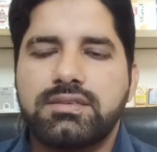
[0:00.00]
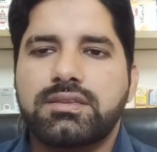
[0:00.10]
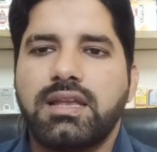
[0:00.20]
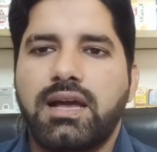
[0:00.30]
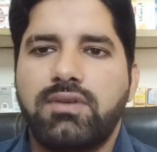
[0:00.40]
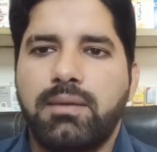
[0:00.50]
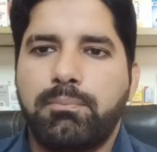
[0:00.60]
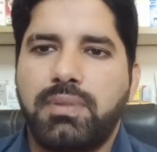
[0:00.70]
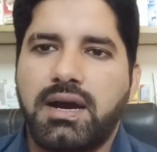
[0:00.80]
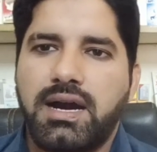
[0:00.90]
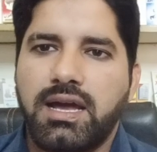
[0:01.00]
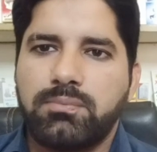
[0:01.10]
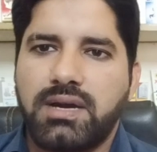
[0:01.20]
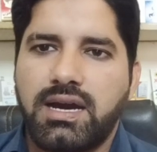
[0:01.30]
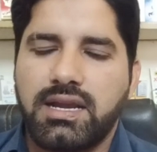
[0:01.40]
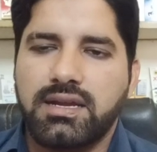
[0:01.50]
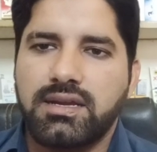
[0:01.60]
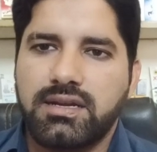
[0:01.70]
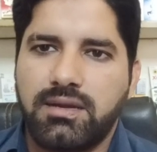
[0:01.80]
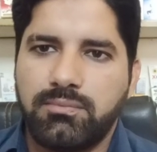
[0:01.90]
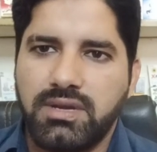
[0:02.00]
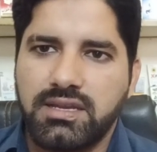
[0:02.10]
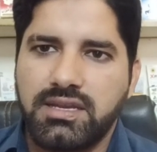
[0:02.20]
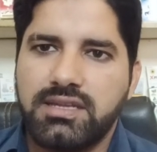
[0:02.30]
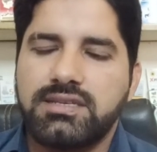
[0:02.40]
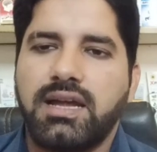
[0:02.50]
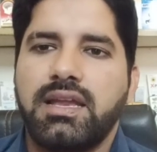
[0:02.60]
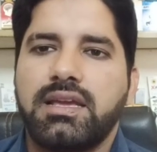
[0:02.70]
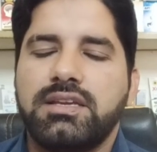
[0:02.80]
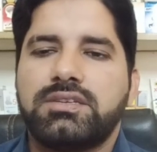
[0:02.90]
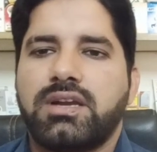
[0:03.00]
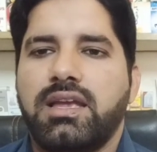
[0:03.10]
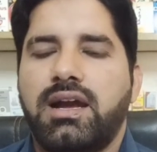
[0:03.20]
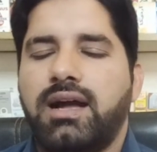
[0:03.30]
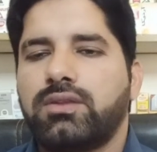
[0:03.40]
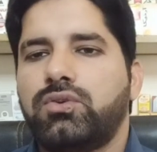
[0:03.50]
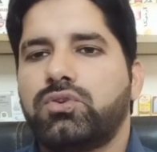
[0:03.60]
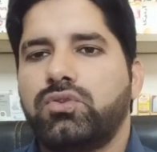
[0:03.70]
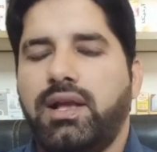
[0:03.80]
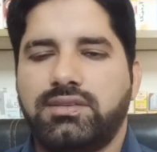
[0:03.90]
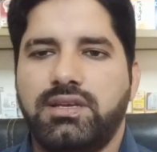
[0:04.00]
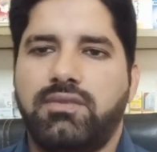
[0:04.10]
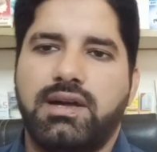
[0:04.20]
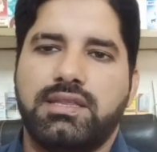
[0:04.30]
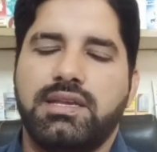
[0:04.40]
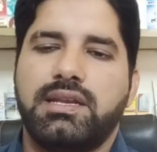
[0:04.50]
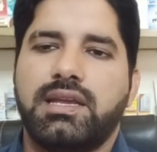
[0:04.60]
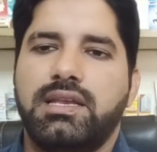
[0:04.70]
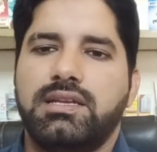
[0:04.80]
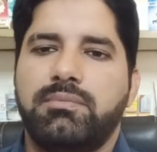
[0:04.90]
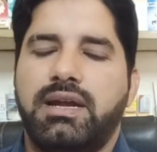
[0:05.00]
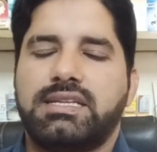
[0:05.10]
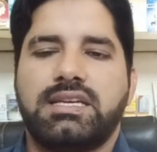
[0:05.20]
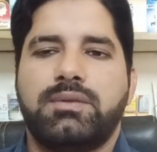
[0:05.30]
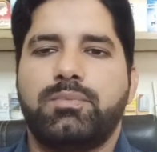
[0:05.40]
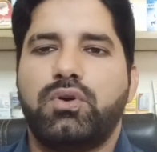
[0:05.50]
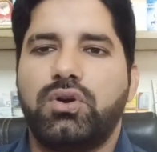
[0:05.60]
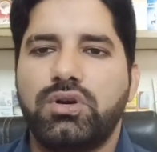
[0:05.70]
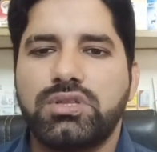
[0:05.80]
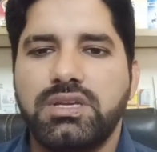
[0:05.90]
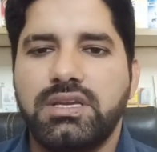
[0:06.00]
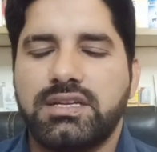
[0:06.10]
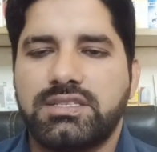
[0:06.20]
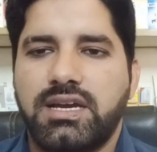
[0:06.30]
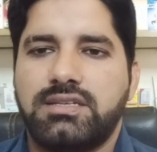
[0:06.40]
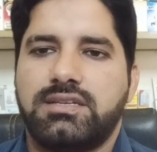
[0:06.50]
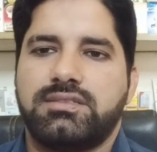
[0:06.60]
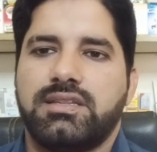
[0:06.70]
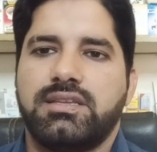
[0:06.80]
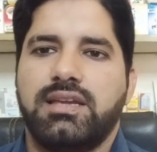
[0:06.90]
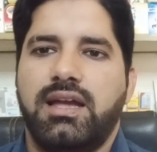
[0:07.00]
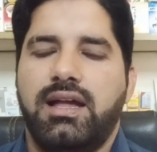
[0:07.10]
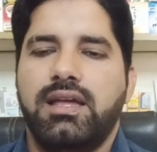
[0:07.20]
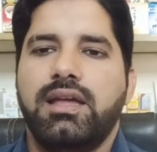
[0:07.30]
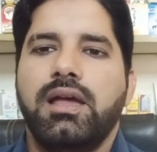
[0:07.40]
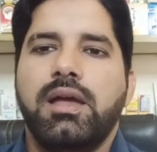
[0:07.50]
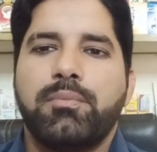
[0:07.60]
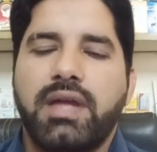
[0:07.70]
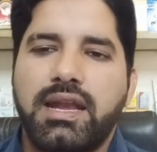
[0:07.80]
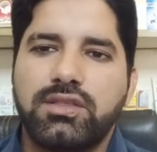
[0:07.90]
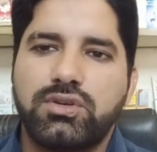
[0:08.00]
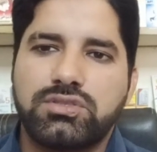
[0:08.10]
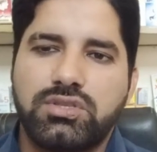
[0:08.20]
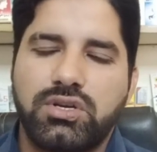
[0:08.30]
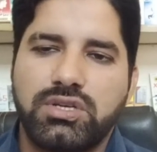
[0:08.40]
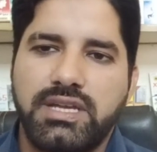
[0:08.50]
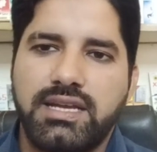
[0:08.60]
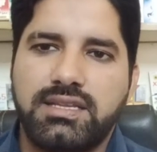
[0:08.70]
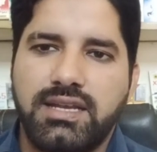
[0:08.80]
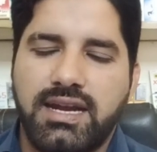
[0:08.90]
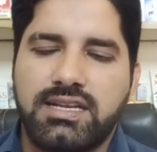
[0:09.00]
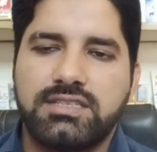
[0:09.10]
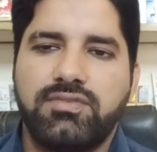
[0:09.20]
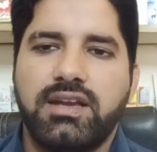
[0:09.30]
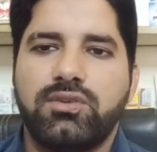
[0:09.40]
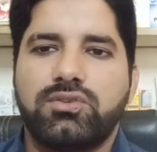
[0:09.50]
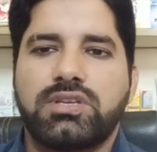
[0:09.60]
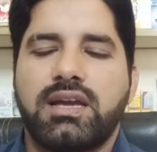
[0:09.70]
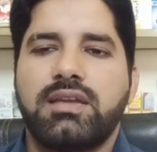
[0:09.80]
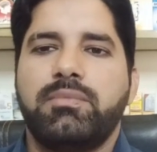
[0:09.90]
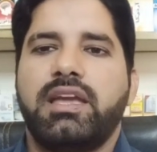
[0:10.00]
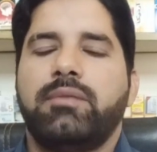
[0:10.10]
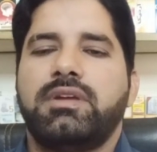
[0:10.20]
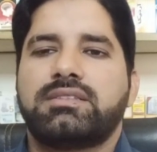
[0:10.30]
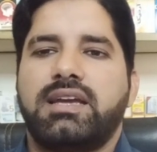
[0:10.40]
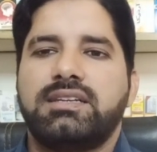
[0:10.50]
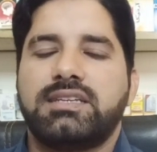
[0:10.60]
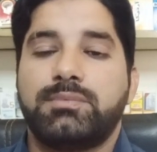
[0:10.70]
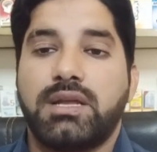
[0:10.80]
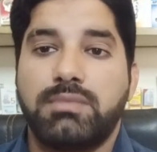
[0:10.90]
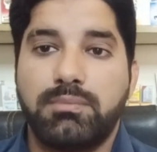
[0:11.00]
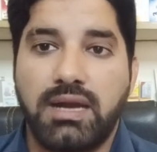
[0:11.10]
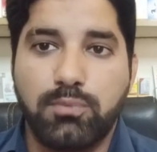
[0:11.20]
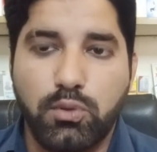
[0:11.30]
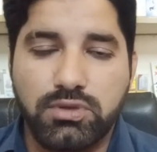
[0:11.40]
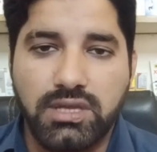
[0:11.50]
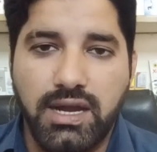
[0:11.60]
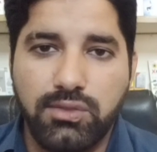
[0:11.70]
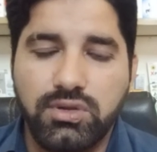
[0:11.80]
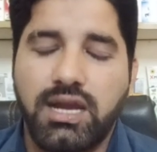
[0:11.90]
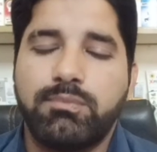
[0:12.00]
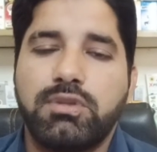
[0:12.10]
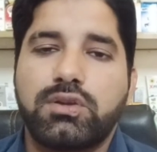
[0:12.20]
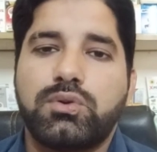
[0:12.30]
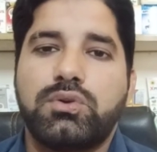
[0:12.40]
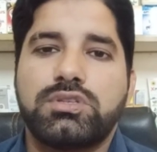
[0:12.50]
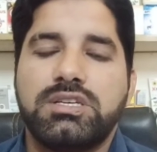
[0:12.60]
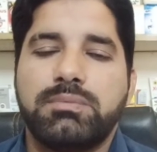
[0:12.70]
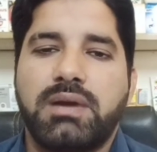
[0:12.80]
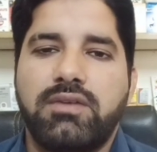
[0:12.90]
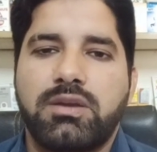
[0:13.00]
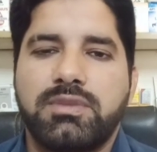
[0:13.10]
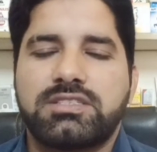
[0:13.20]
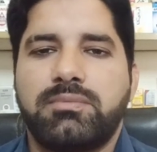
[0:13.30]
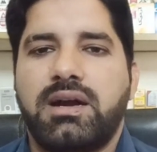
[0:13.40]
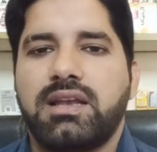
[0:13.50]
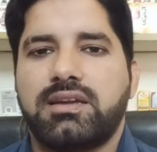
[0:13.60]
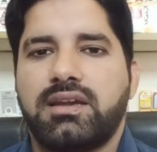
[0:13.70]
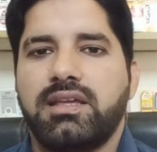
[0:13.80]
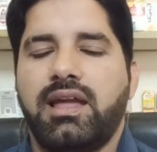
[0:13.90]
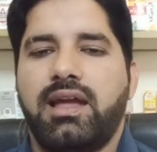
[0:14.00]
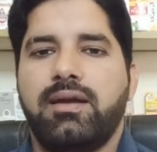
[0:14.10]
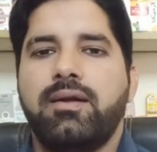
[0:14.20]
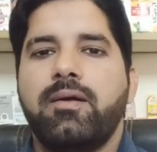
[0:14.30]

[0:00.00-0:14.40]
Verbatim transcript: इसके अलावा बार बार अगर हमल गिर जाने की शिकायत हों तो ऐसी खातन के लिए मेडिसन बहुत ही अच्छा रिजल्ट देती है प्यारे दोस्तों ये थी लेटरस फेरिनोसा की मेन मेन साइन सिम्टम अब मैं आपको बता दूं या आपने कौन सी पावर में इस्तेमाल करनी है